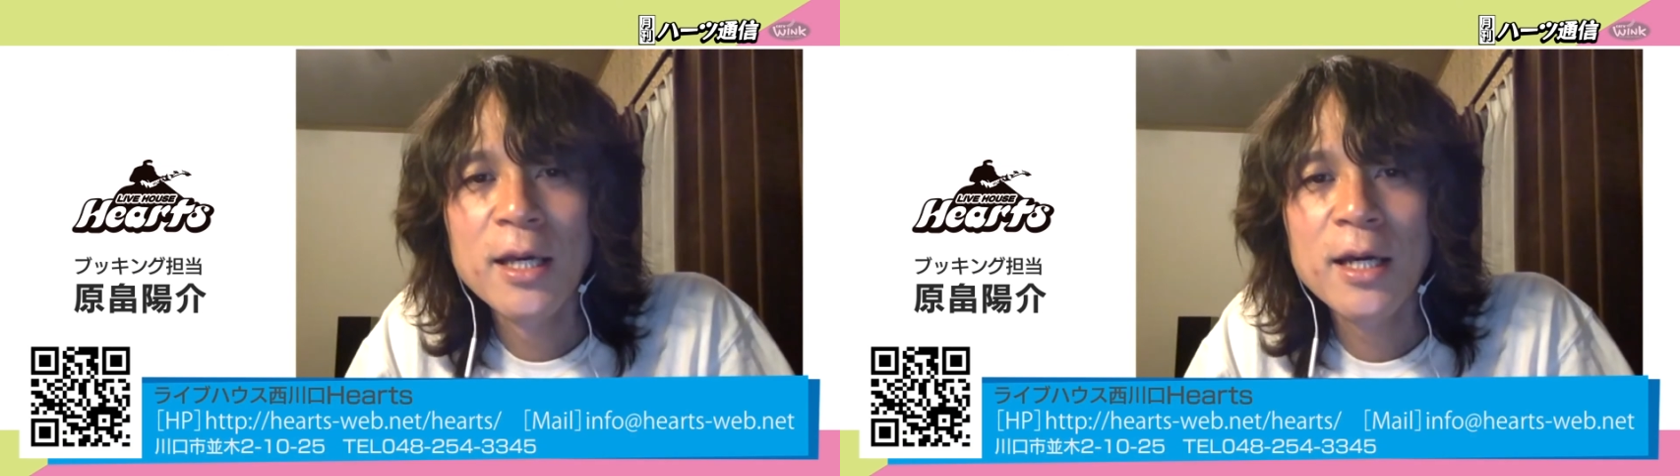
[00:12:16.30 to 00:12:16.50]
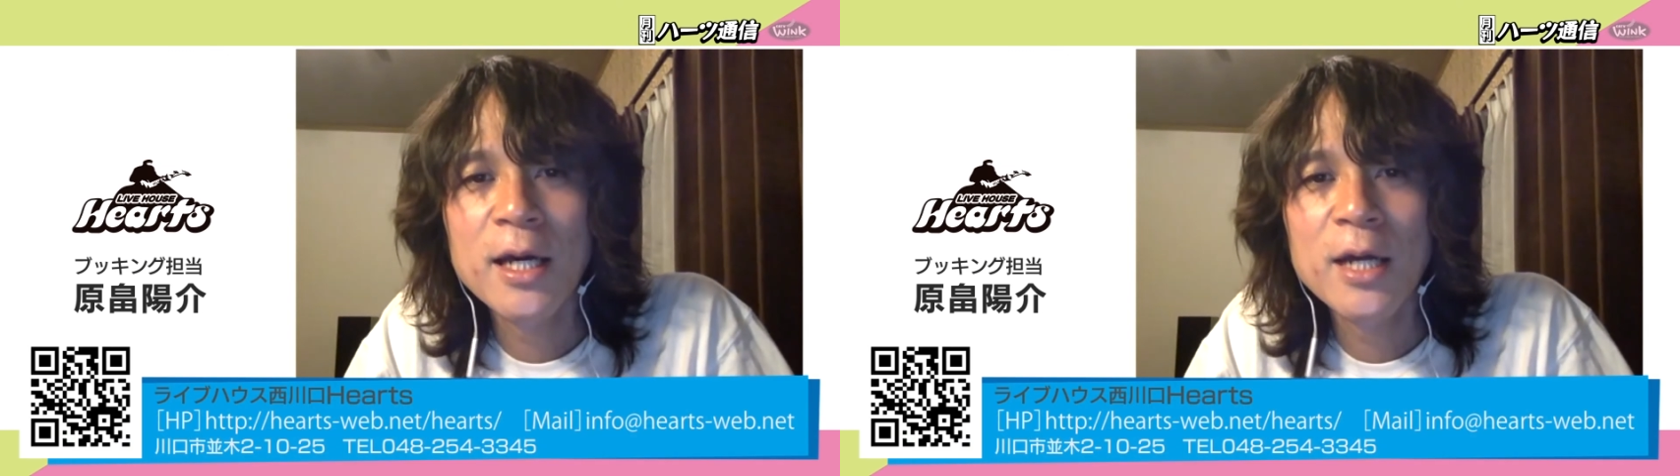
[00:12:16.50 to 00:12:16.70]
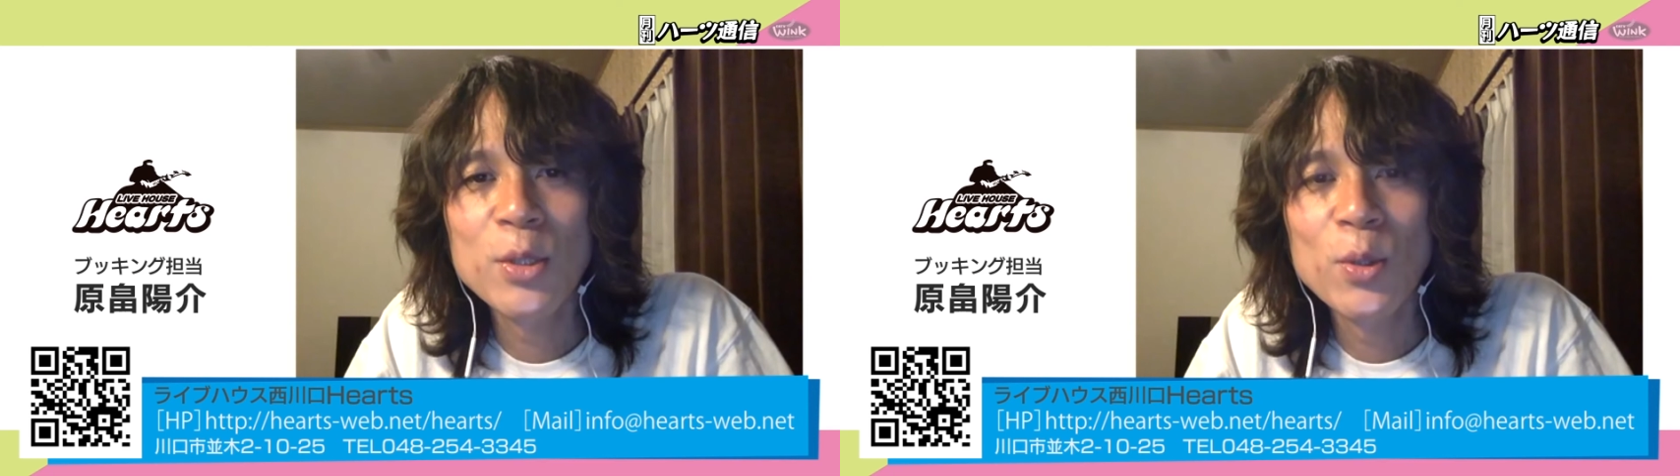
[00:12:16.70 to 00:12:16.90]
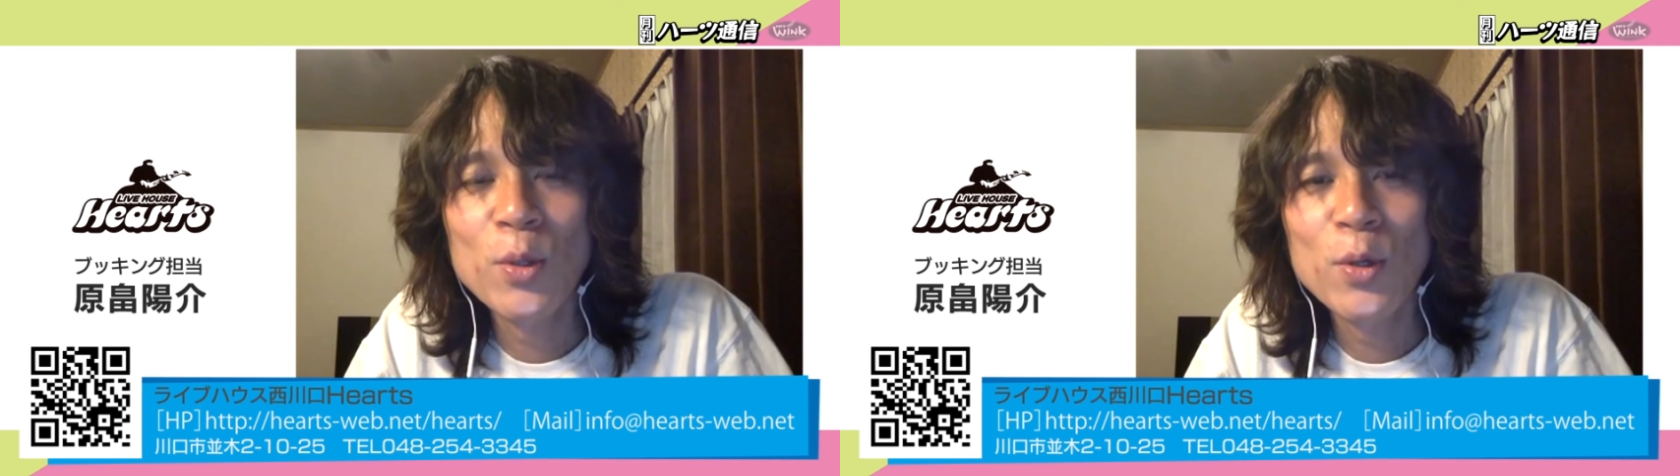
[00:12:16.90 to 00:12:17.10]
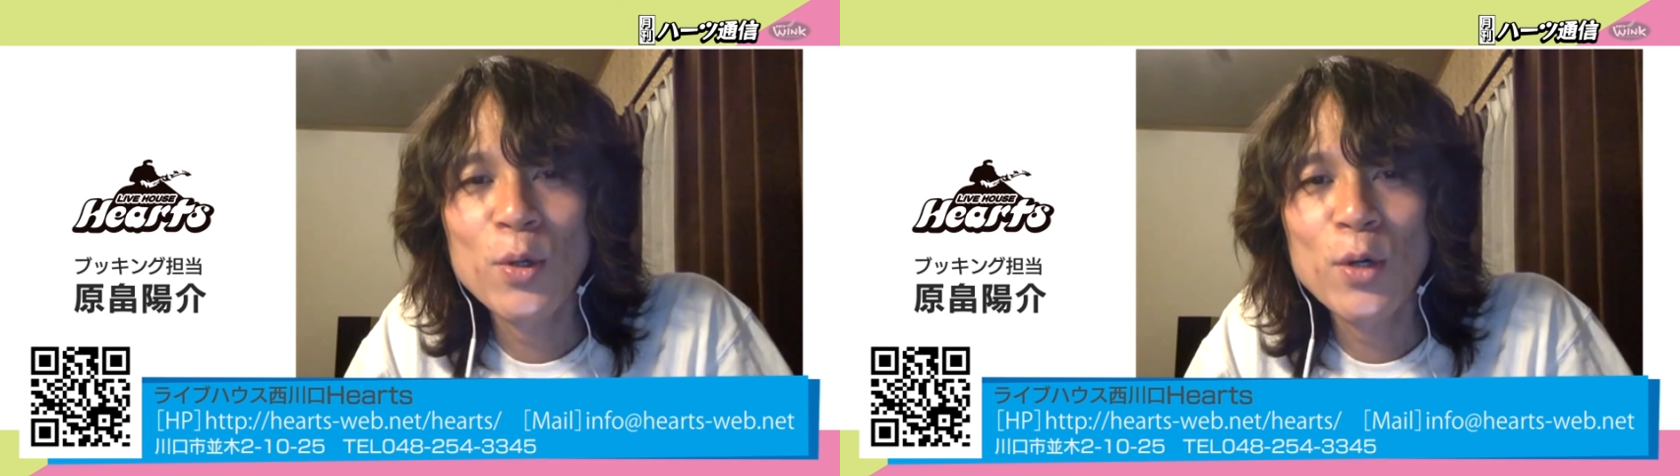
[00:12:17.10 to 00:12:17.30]
あ
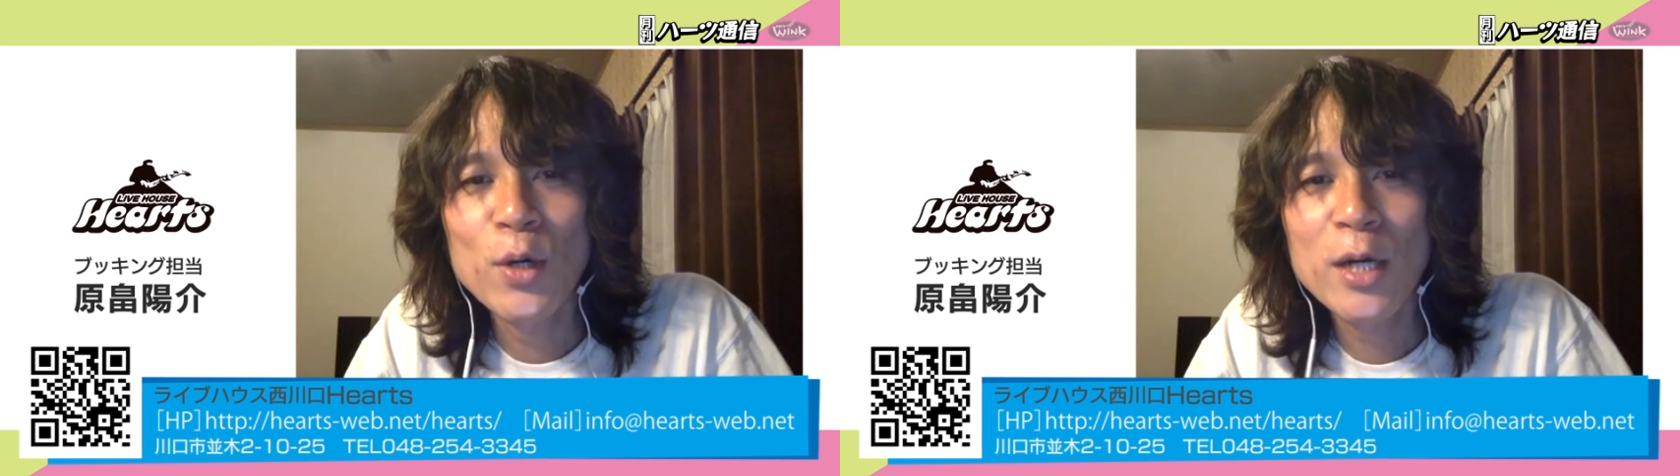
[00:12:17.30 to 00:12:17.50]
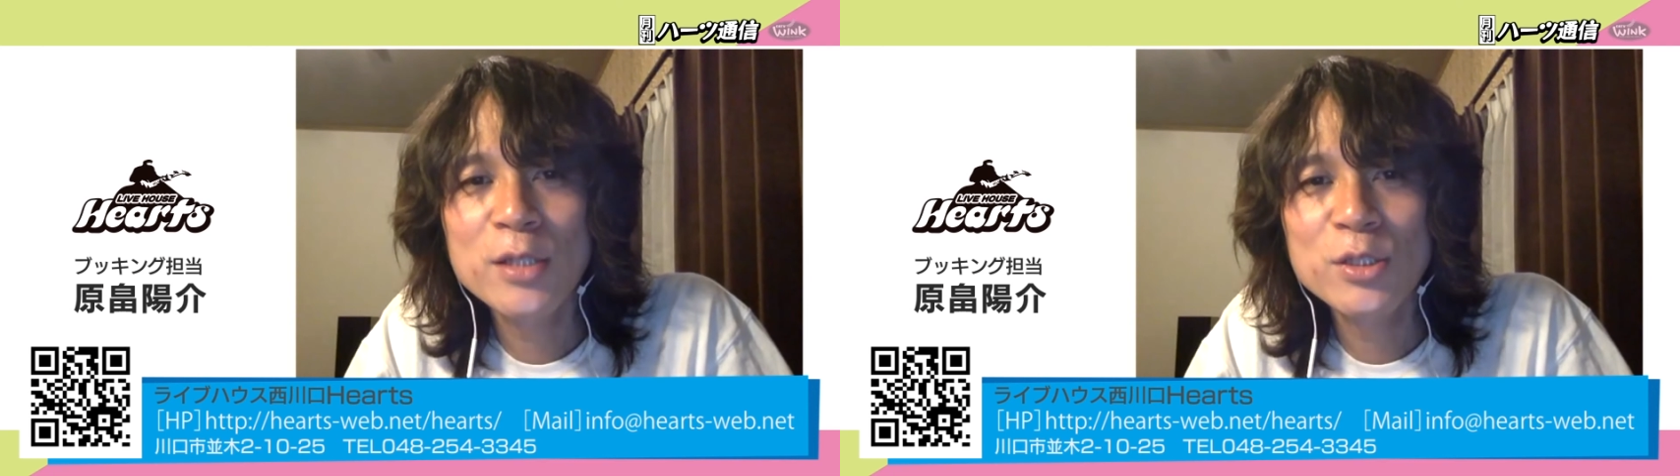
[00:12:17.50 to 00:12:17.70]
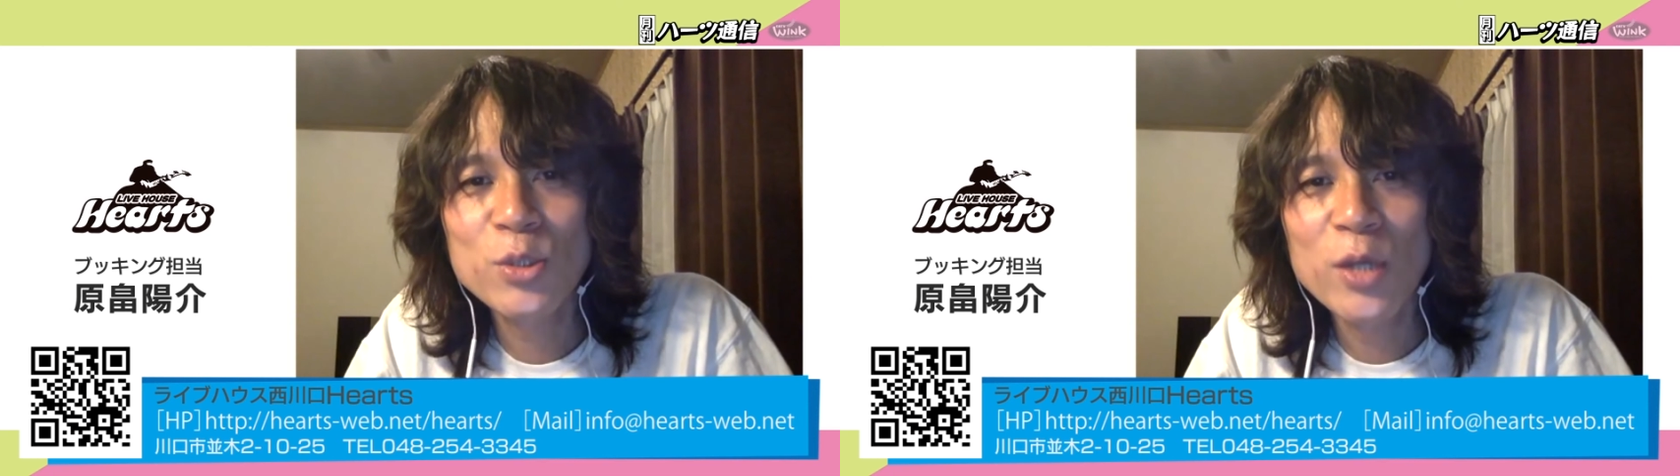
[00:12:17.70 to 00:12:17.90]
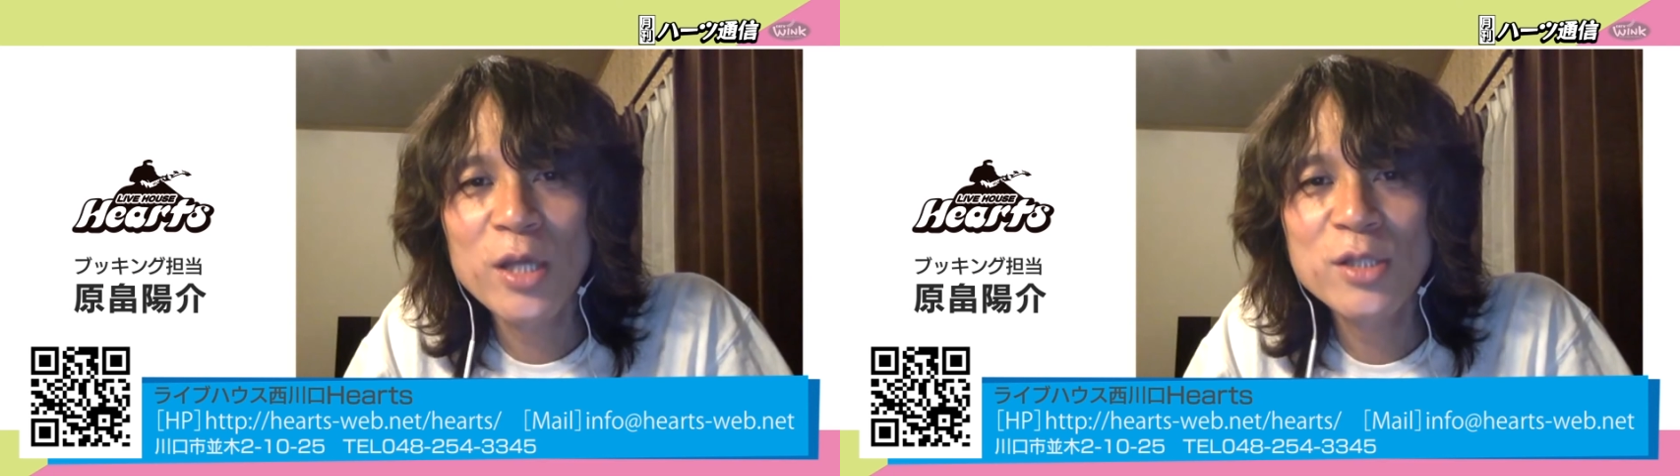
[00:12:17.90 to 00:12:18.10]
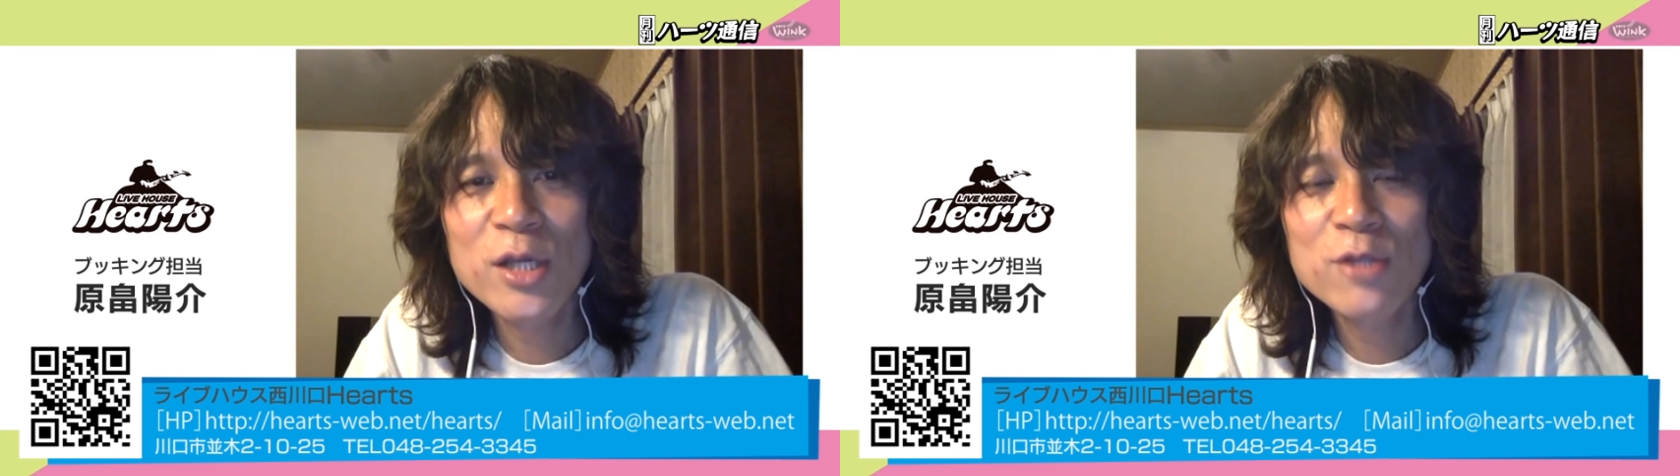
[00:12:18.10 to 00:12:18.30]
の初の
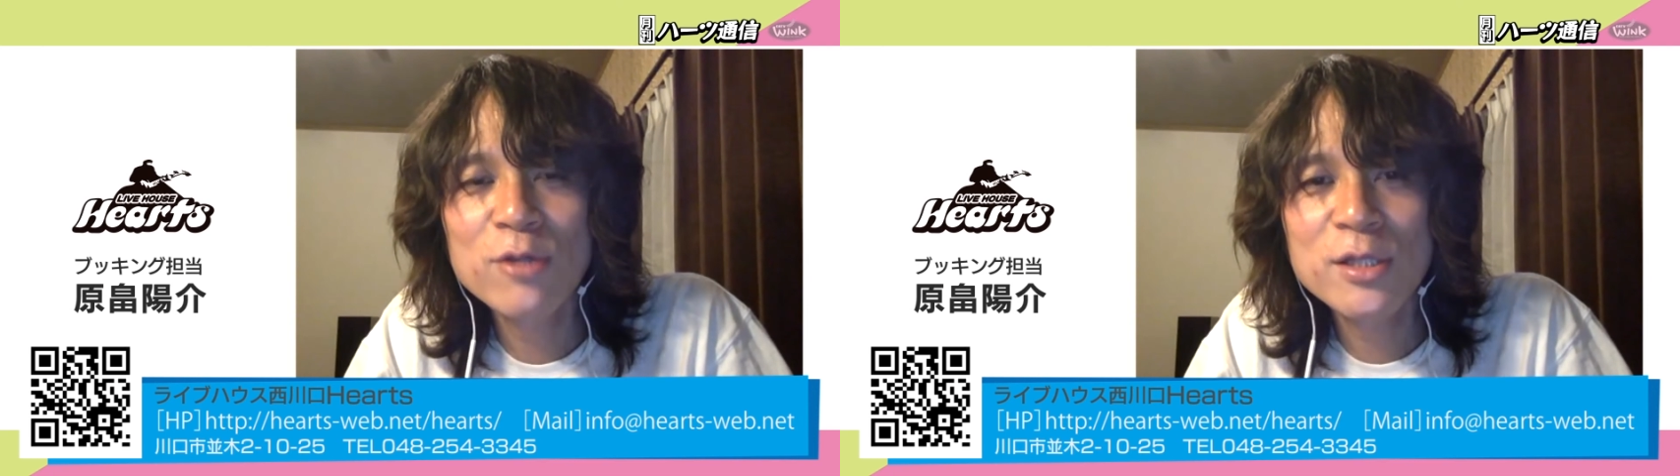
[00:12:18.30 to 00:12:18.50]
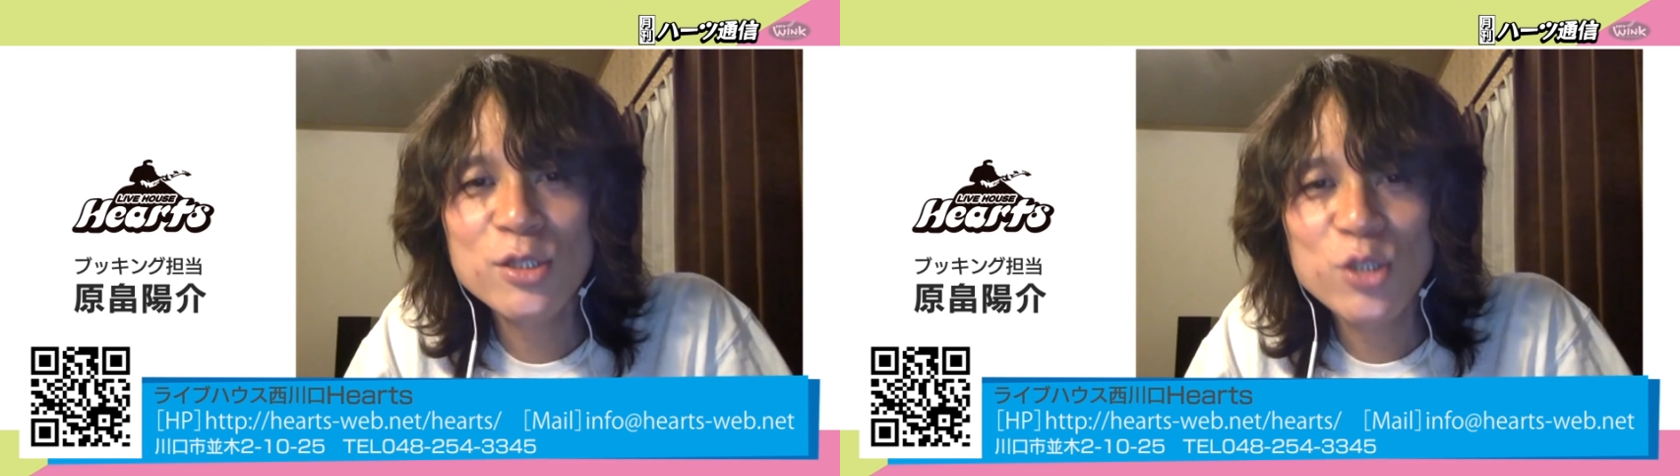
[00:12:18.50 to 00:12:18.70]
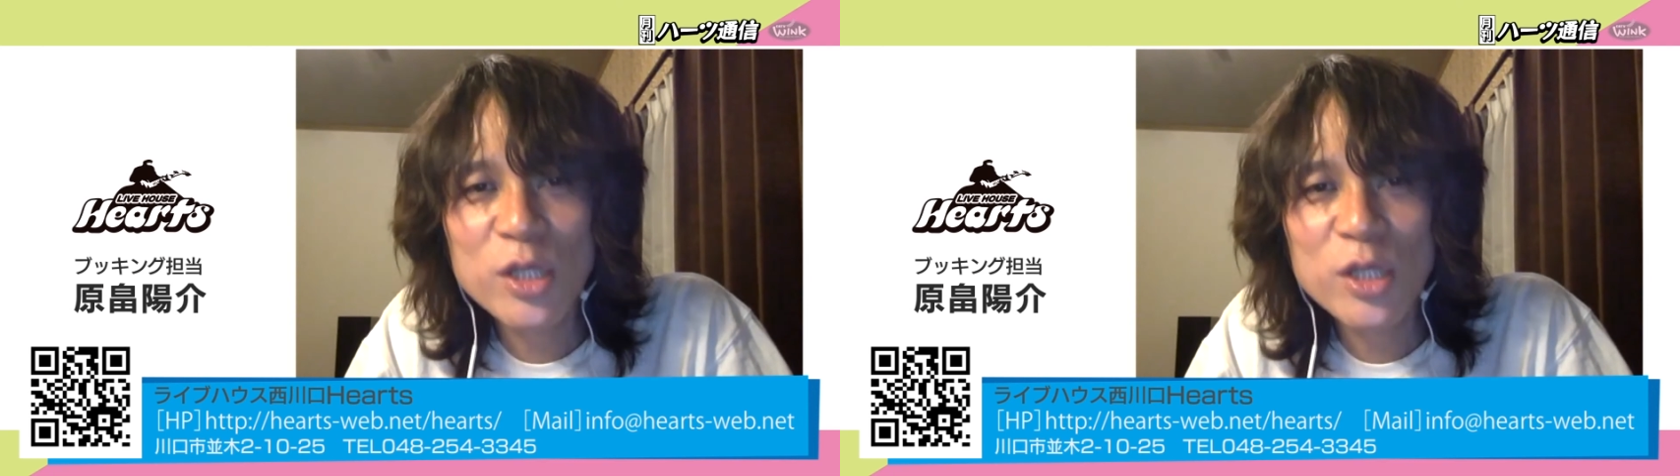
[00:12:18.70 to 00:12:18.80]
SNS、